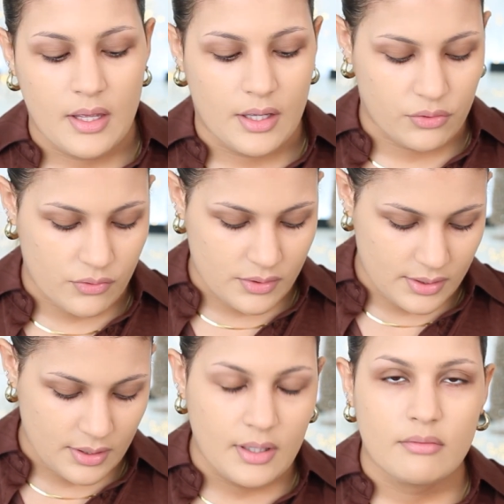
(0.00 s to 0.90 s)

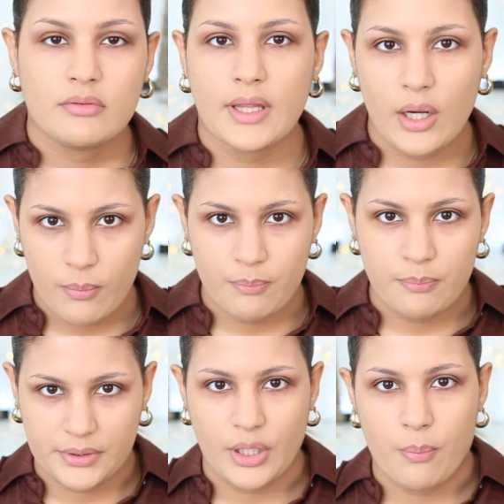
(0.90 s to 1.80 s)
Entonces, te lo,
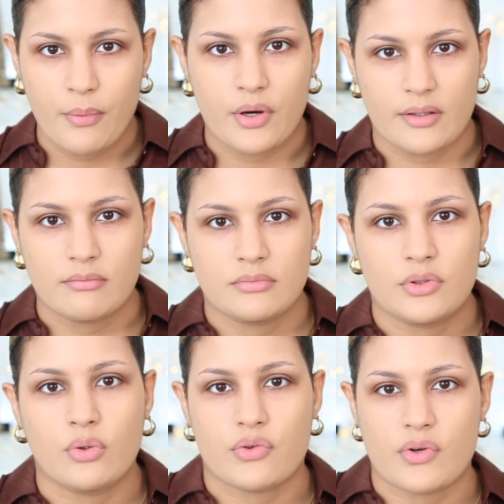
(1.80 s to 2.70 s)
te lo ponen,
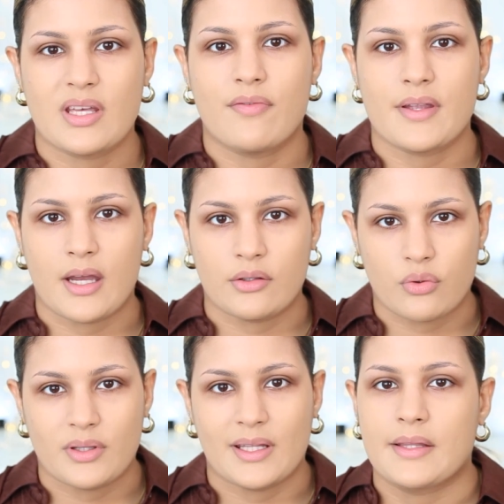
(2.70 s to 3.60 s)
tu corazón está fallando,
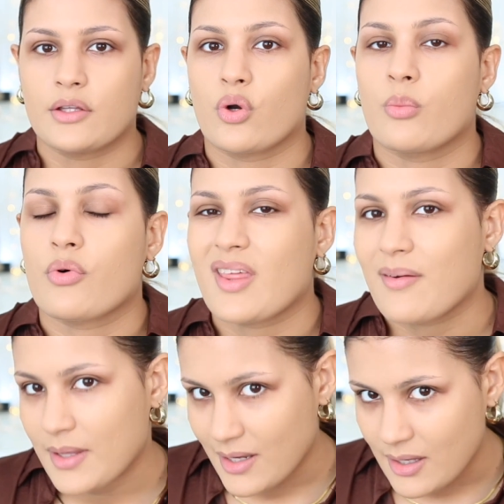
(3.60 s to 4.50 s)
no está latiendo como
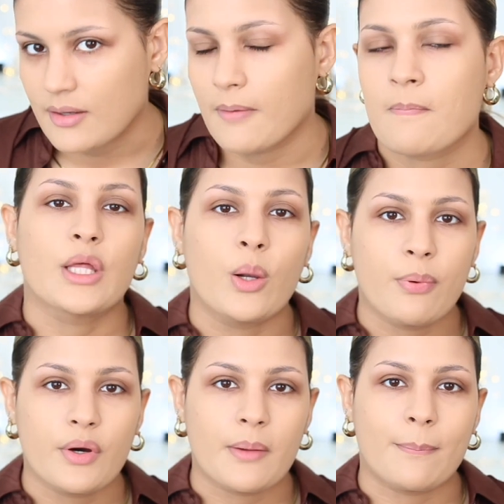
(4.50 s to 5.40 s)
debería, te lo
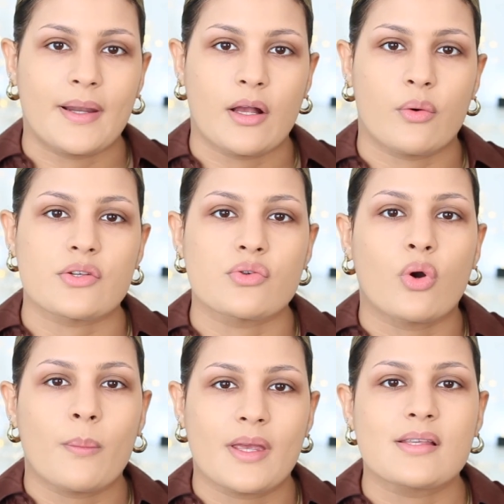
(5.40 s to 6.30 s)
ponen para que el corazón
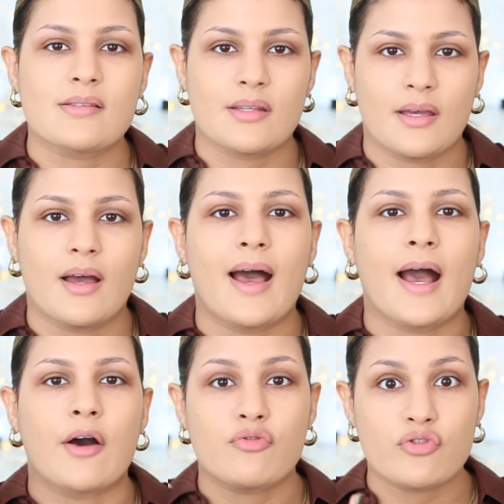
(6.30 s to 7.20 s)
comience
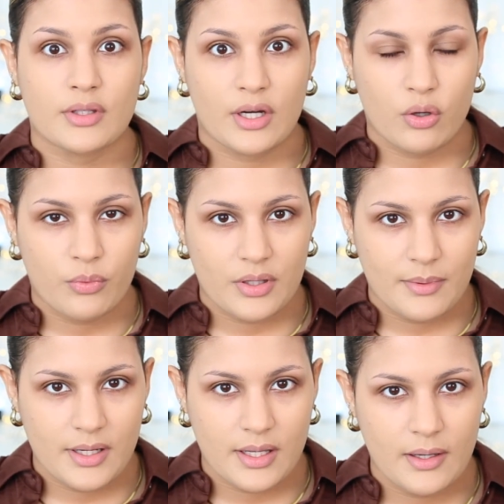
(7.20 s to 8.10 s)
a funcionar como
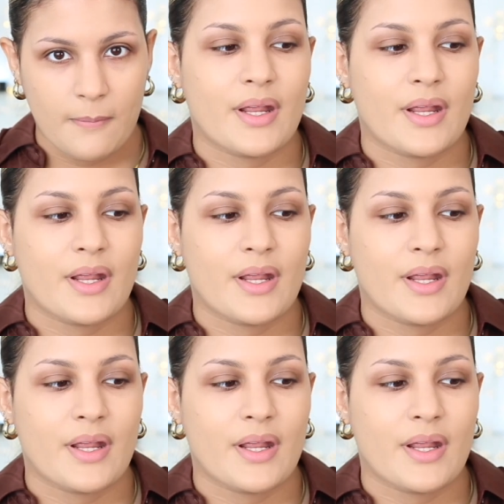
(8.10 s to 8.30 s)
debería.